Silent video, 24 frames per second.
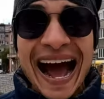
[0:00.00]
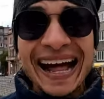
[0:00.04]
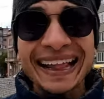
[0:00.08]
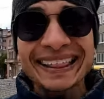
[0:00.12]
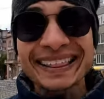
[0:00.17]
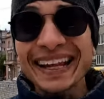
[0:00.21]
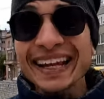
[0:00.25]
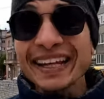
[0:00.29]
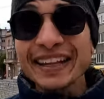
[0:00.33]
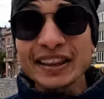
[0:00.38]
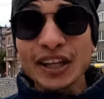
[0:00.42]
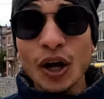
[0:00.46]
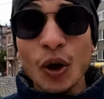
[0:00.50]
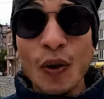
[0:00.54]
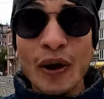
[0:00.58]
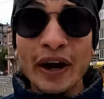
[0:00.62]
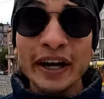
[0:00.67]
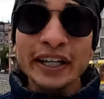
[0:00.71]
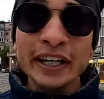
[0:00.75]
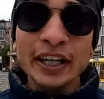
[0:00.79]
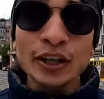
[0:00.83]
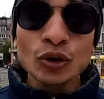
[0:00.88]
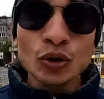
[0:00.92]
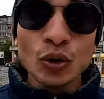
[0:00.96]
até então
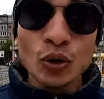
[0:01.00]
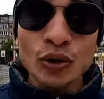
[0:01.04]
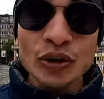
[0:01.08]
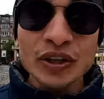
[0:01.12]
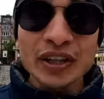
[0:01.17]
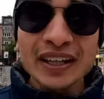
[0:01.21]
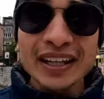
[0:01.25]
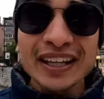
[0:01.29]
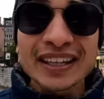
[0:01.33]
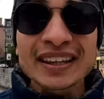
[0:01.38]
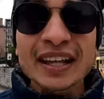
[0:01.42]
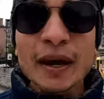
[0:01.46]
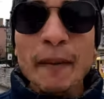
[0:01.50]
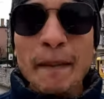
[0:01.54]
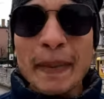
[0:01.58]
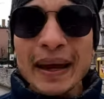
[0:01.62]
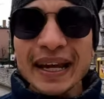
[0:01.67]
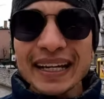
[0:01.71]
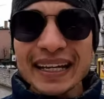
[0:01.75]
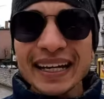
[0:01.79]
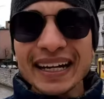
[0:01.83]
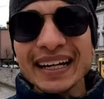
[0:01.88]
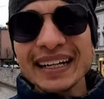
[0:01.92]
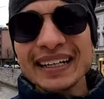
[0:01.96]
arqueduque e
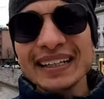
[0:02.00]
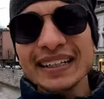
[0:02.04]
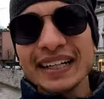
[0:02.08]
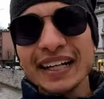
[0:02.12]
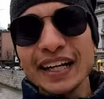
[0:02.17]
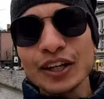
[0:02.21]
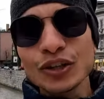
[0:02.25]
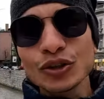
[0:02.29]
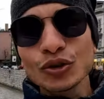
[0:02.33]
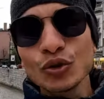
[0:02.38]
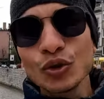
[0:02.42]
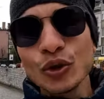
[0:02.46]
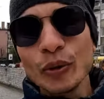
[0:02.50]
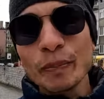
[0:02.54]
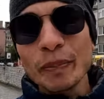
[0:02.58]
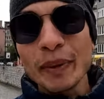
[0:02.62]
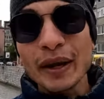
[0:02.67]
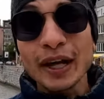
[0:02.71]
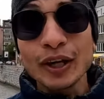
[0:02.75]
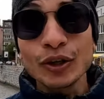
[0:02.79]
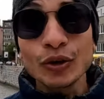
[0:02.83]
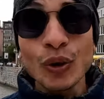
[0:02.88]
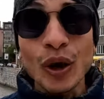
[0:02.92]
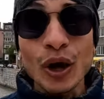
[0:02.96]
também herdeiro do
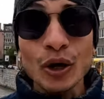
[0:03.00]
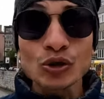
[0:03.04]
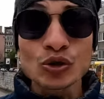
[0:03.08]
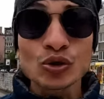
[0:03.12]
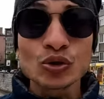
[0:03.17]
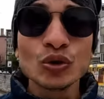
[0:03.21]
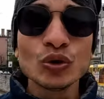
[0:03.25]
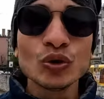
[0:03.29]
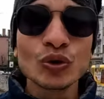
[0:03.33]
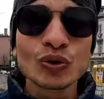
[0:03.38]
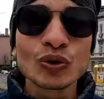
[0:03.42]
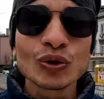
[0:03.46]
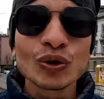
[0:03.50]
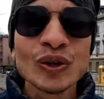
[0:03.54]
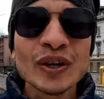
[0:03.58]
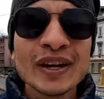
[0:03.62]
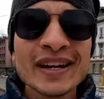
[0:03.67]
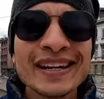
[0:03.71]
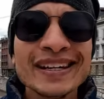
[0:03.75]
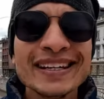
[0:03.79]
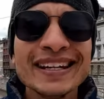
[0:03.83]
Império Austro-Húngaro,